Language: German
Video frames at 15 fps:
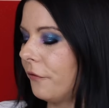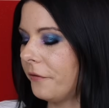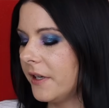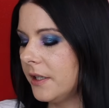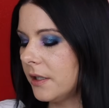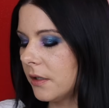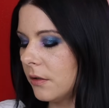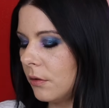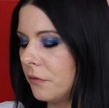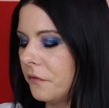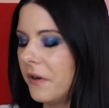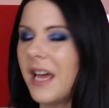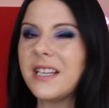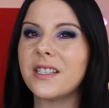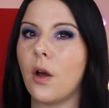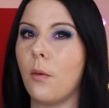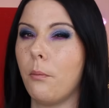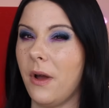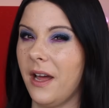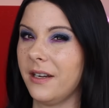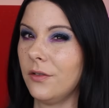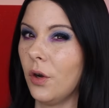finden und vielleicht auch ein
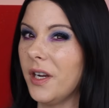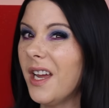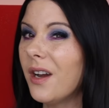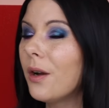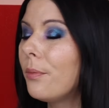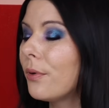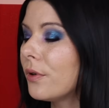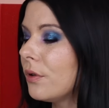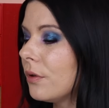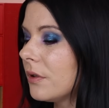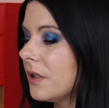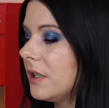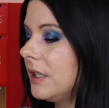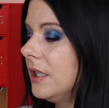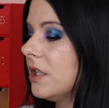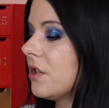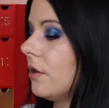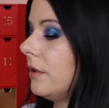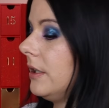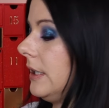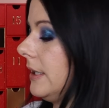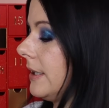paar neuere Produkte, die ich
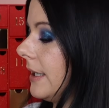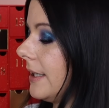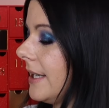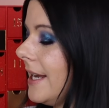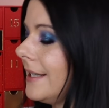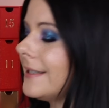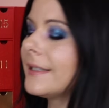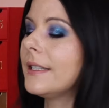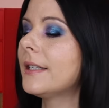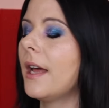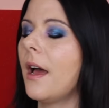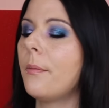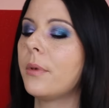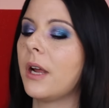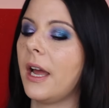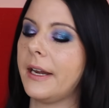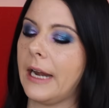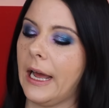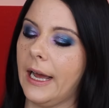noch nicht getestet habe, keine